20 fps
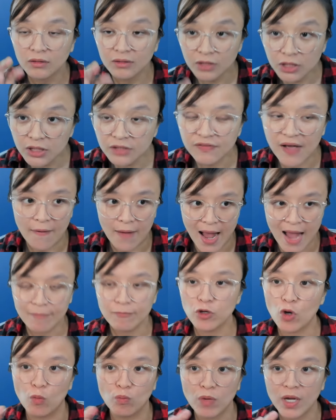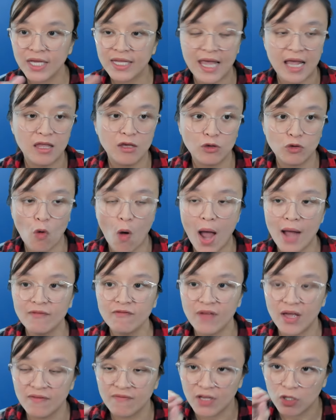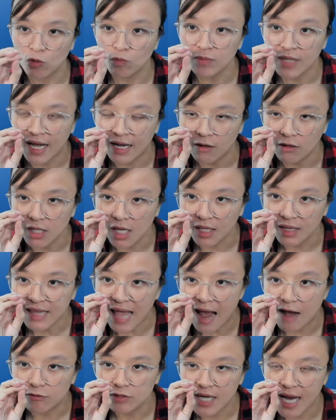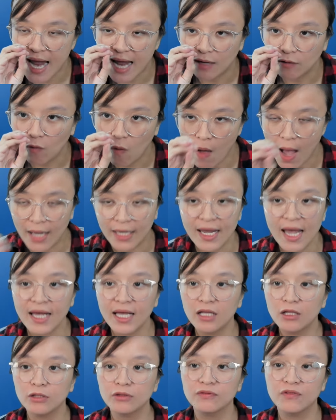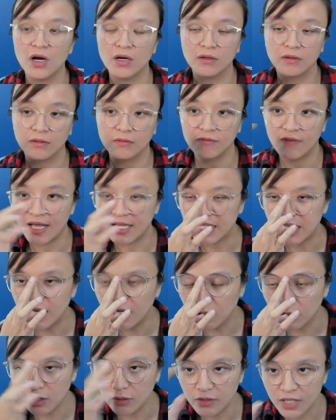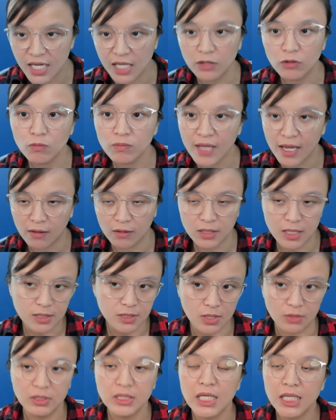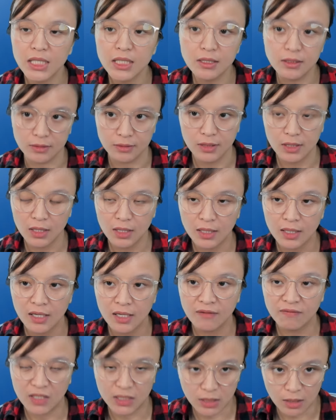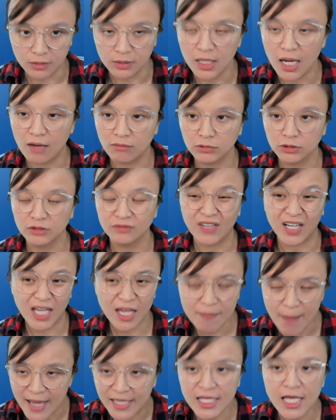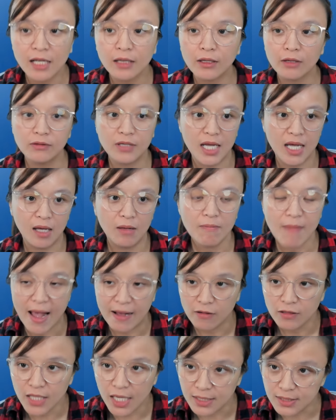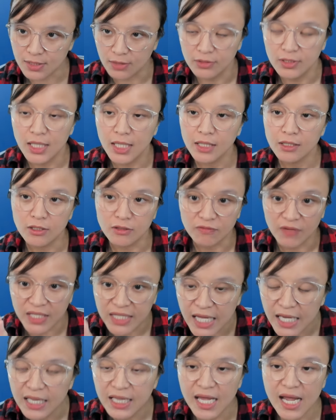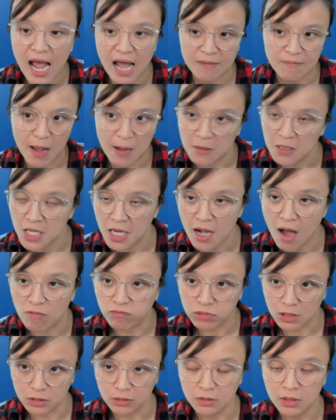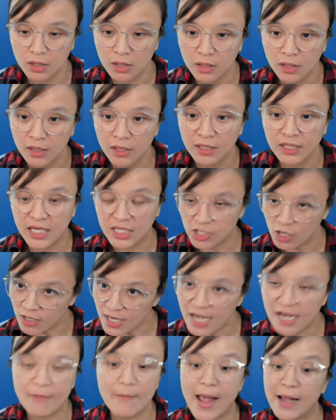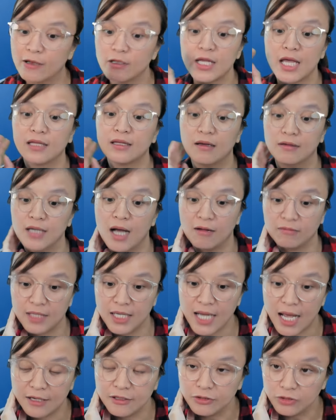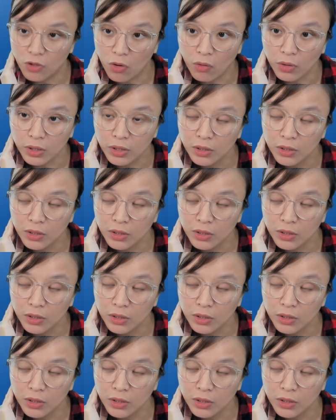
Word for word: đưa vào áp dụng nó y chang như toán vậy và chúng ta có thể tạo ra hàng loạt các cái từ vựng và nhìn từ điển chúng ta có thể xử lý được và tự học được và khi bạn nhìn từ điển bạn có thể xử lý được và nhìn tiếng anh bạn có thể đọc được thì rõ ràng là bạn có thể tự học tiếng anh được rồi